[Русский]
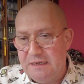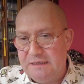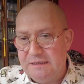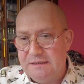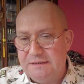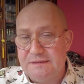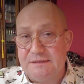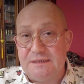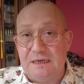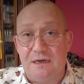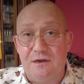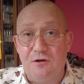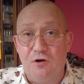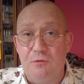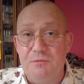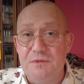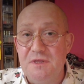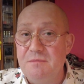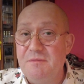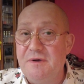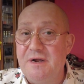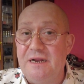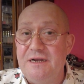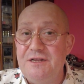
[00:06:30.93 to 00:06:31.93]
с
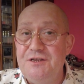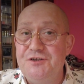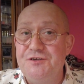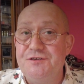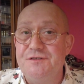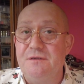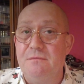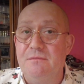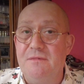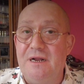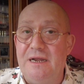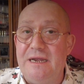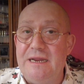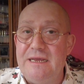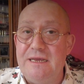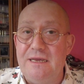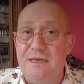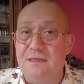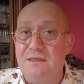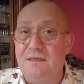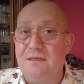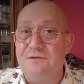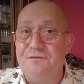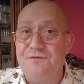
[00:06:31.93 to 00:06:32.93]
огромным количеством
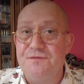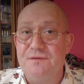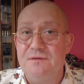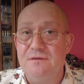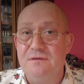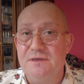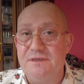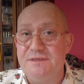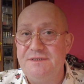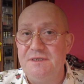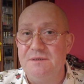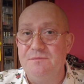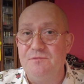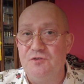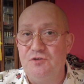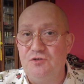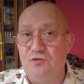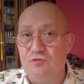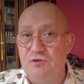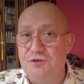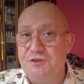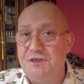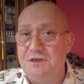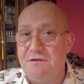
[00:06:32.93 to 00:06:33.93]
клиентов, где мы
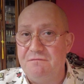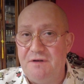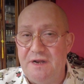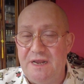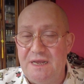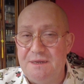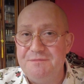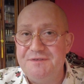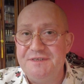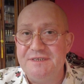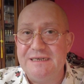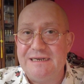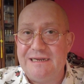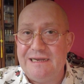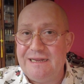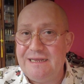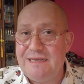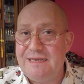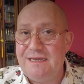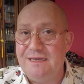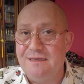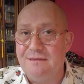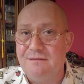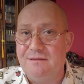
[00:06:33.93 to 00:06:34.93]
тоже являемся
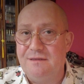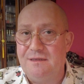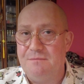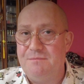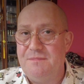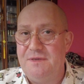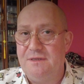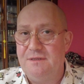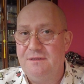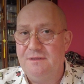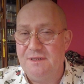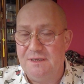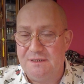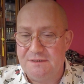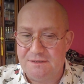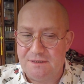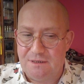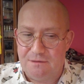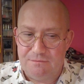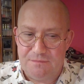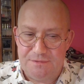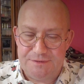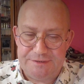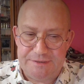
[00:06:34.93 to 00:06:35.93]
клиентами на
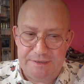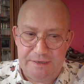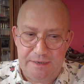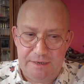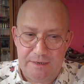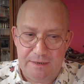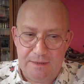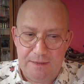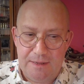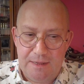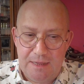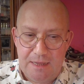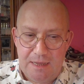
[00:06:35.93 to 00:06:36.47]
самом деле –